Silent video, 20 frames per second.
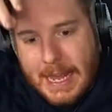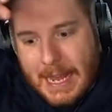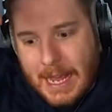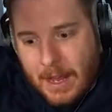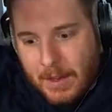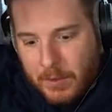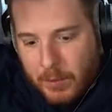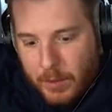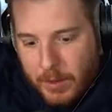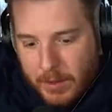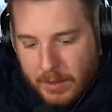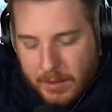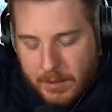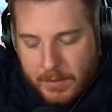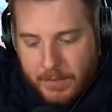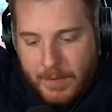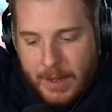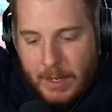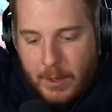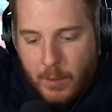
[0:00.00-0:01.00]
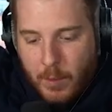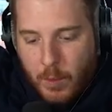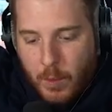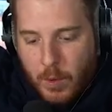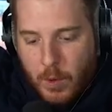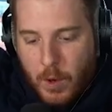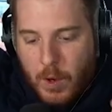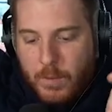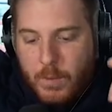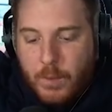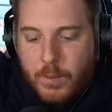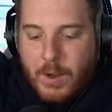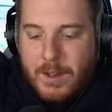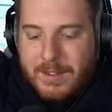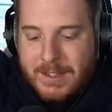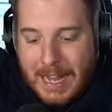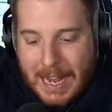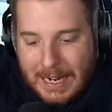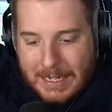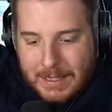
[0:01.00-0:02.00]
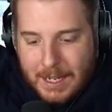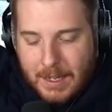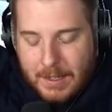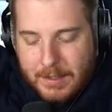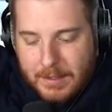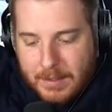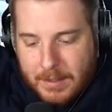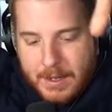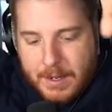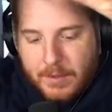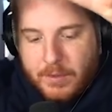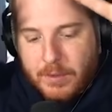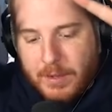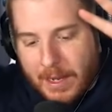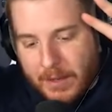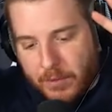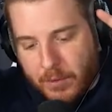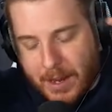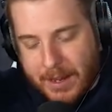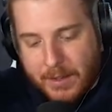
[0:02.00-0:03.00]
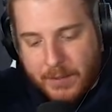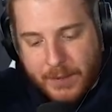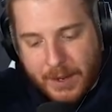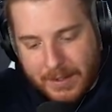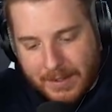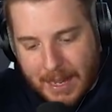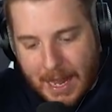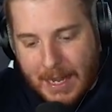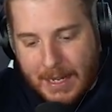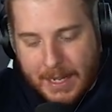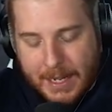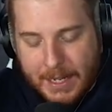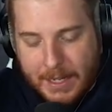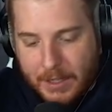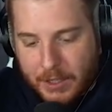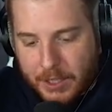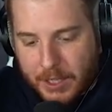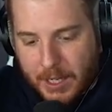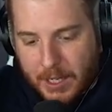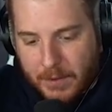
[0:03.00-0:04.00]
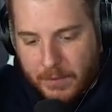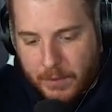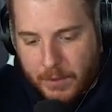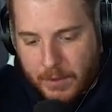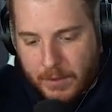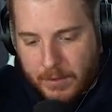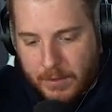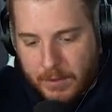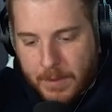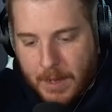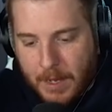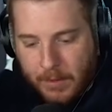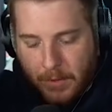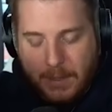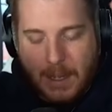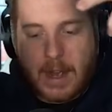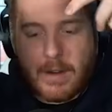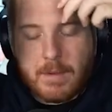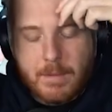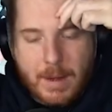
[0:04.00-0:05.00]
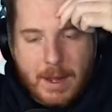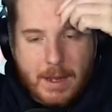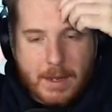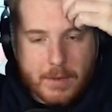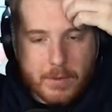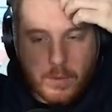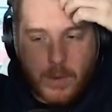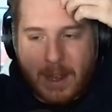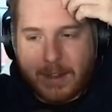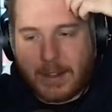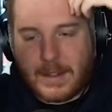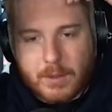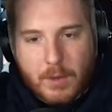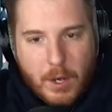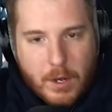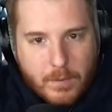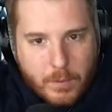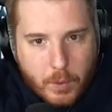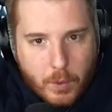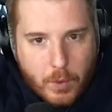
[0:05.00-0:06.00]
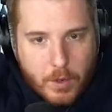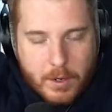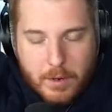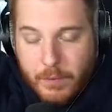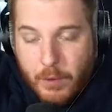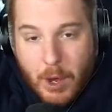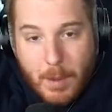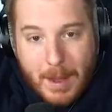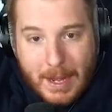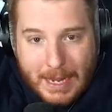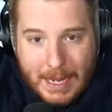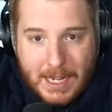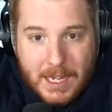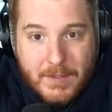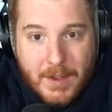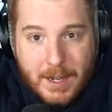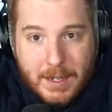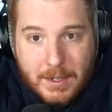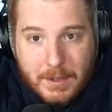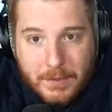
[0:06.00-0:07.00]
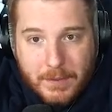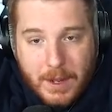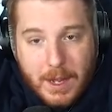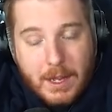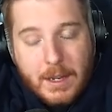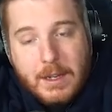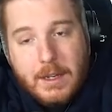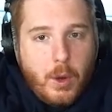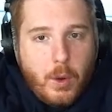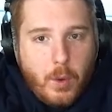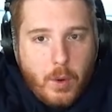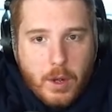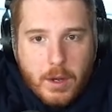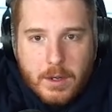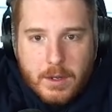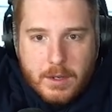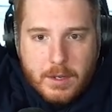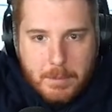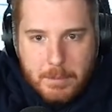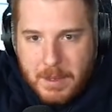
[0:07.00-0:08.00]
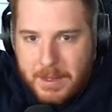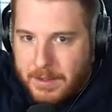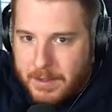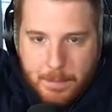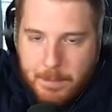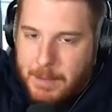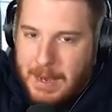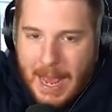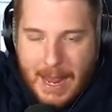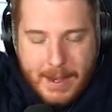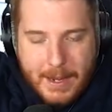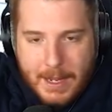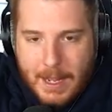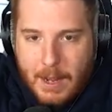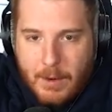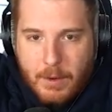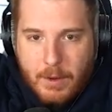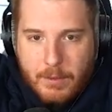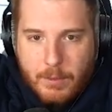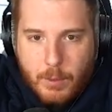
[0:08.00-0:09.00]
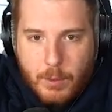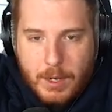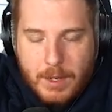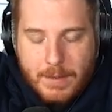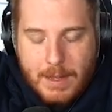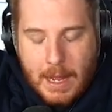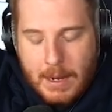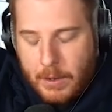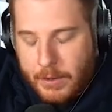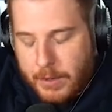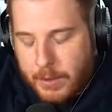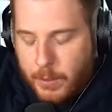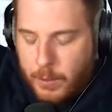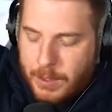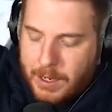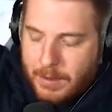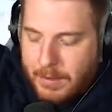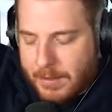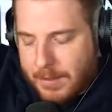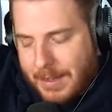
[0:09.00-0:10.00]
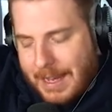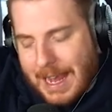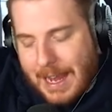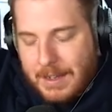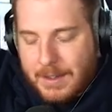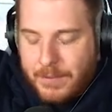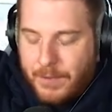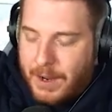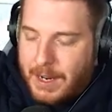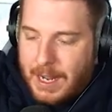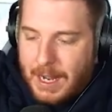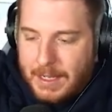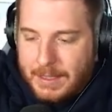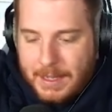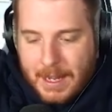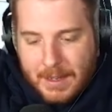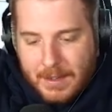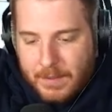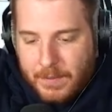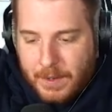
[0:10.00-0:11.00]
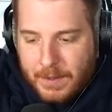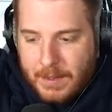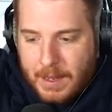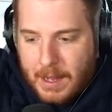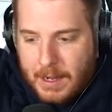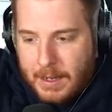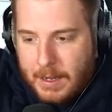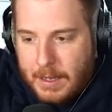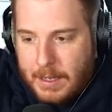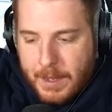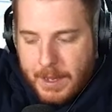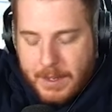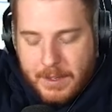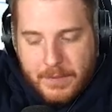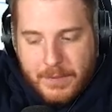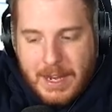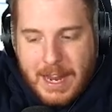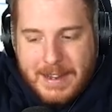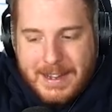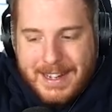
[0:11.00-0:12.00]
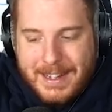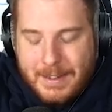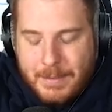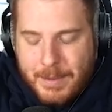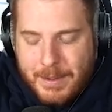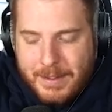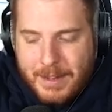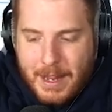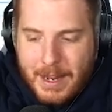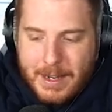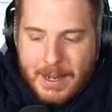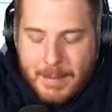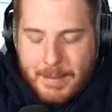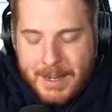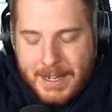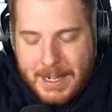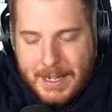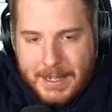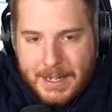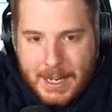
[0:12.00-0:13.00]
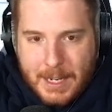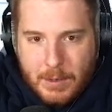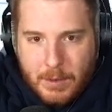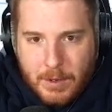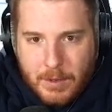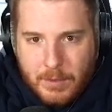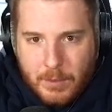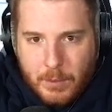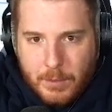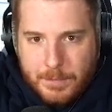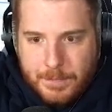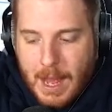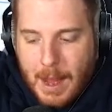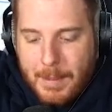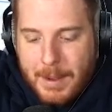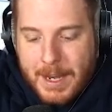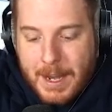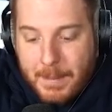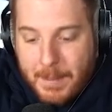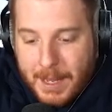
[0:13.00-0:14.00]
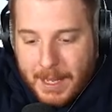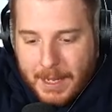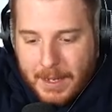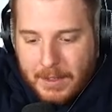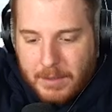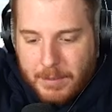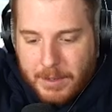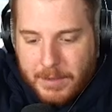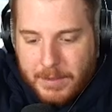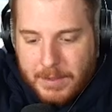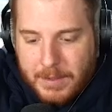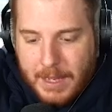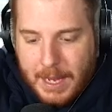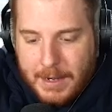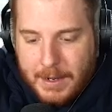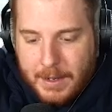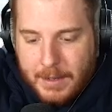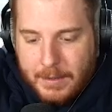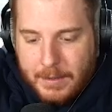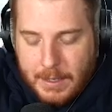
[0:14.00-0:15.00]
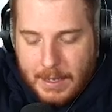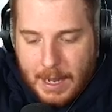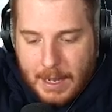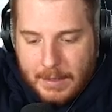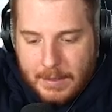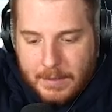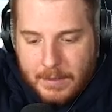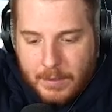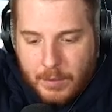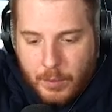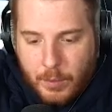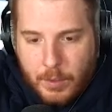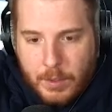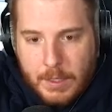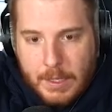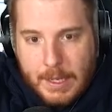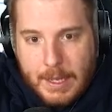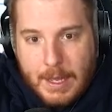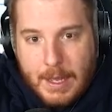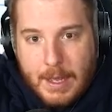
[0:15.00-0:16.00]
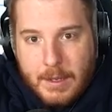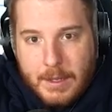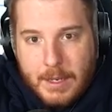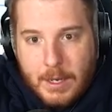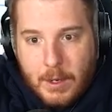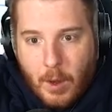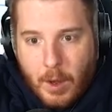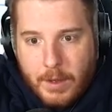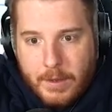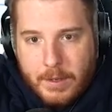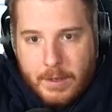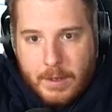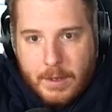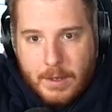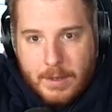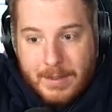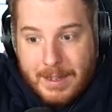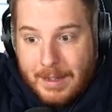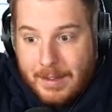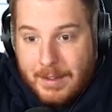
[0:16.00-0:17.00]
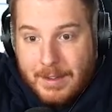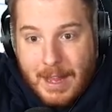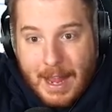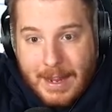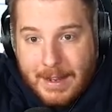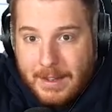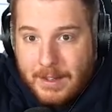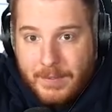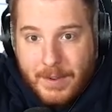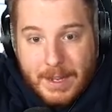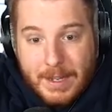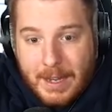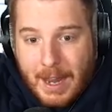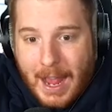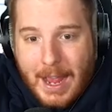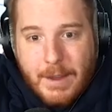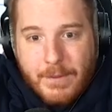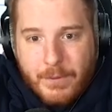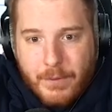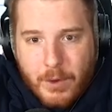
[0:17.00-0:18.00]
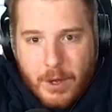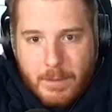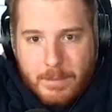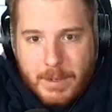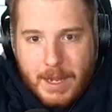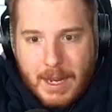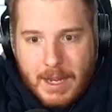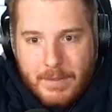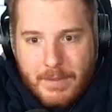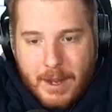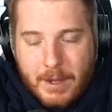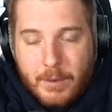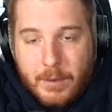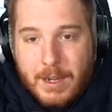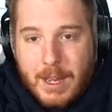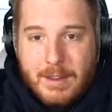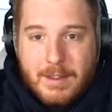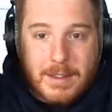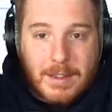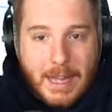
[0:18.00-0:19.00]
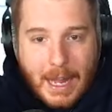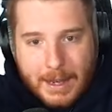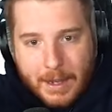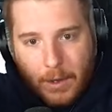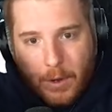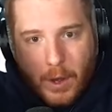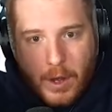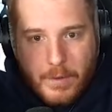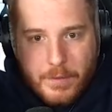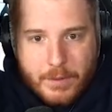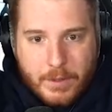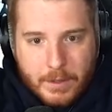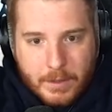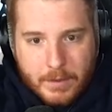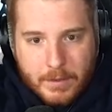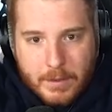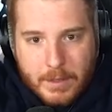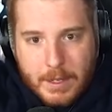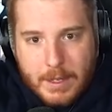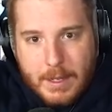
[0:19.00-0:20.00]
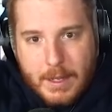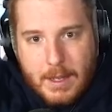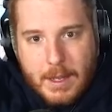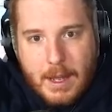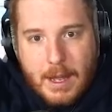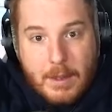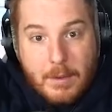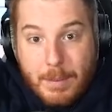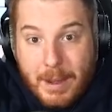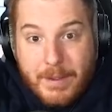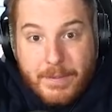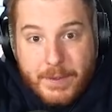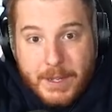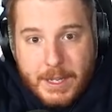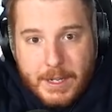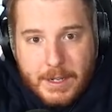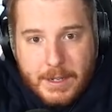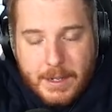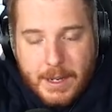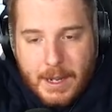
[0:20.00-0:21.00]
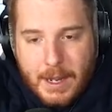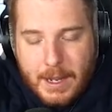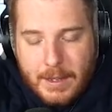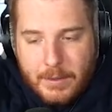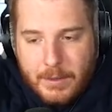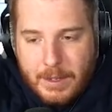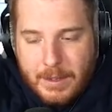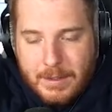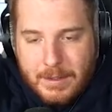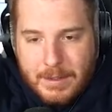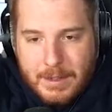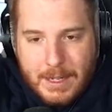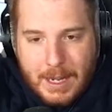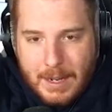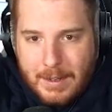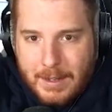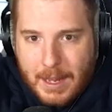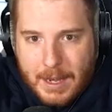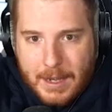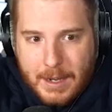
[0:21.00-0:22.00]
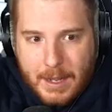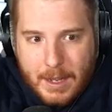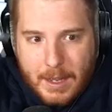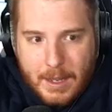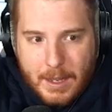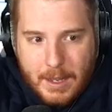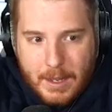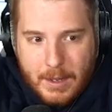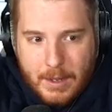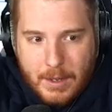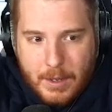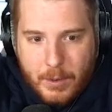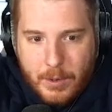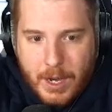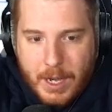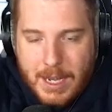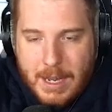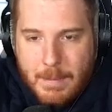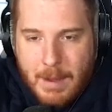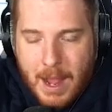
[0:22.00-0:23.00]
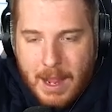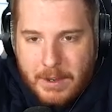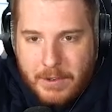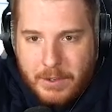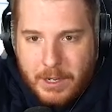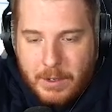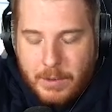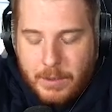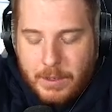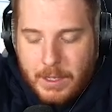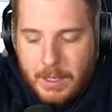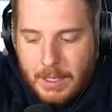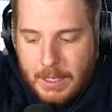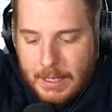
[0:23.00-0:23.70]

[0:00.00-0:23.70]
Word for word: eher so ist, wenn du irgendwo versagt hast, dass du dann so als Versager hingestellt wirst. Also sagen wir mal, du hast jetzt irgendwo eine Firma gegen die Wand gefahren und bist pleite gegangen oder so, dann sagen Leute, oh, das, der hat verkackt, der ist ein Versager. Ist, vielleicht liegt es ein bisschen an der Mentalität oder so, aber in Amerika zum Beispiel ist es anders. Da ist es so, die Leute setzen ein, zwei, drei Firmen gegen die Wand und erst dann läuft es äh, bei vielen. Ja, also das ist eine ganz andere äh, Unternehmereinstellung.